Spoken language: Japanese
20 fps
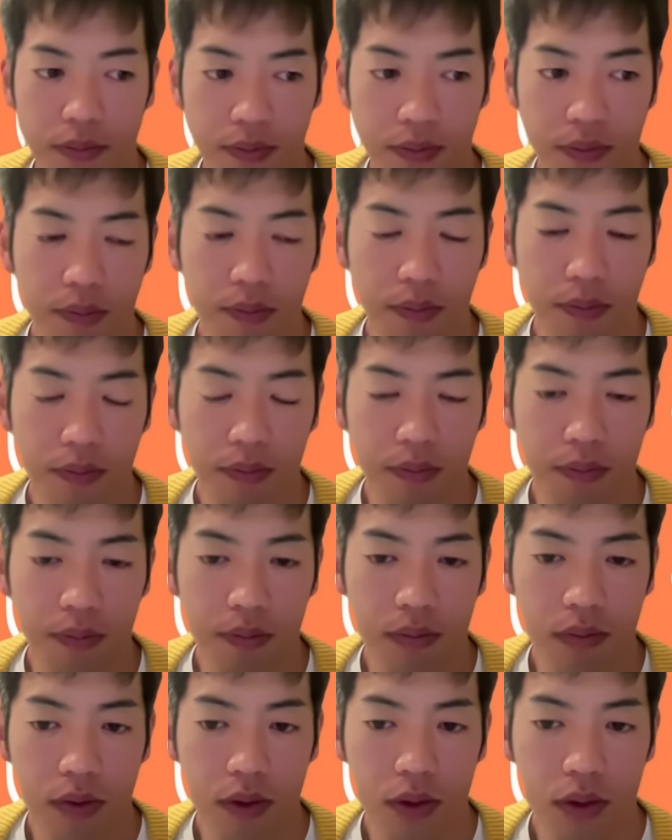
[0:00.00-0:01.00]
うん。
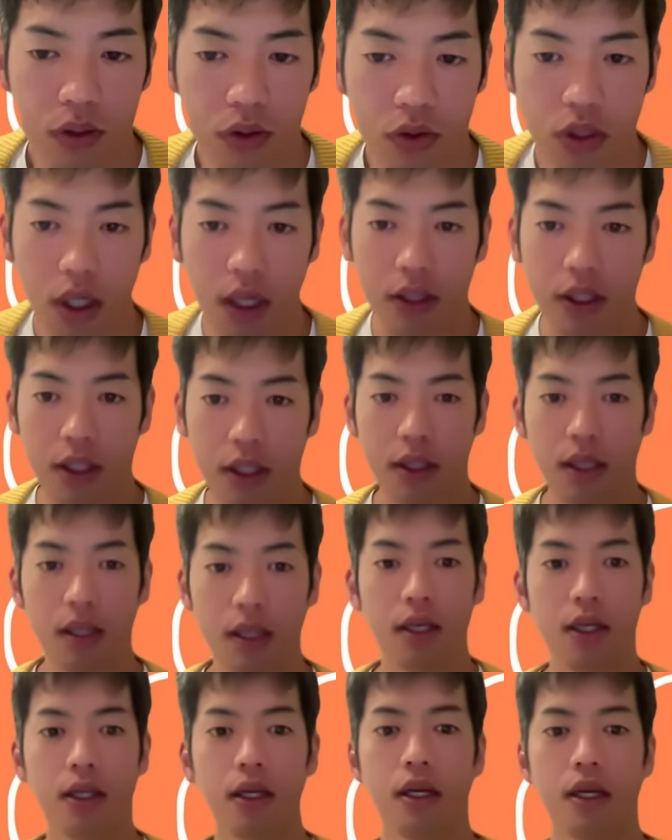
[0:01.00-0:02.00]
すごい、だから日程
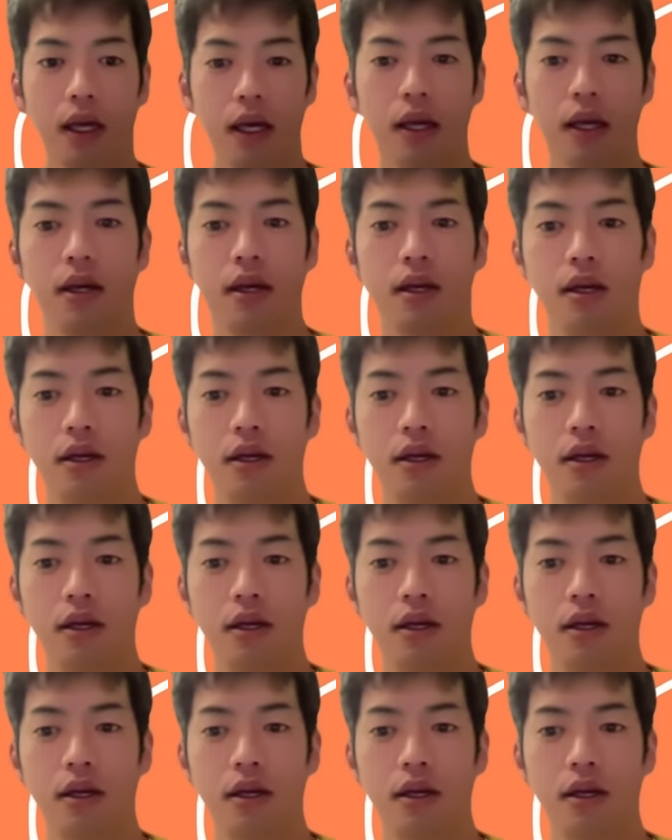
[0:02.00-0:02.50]
的にはね、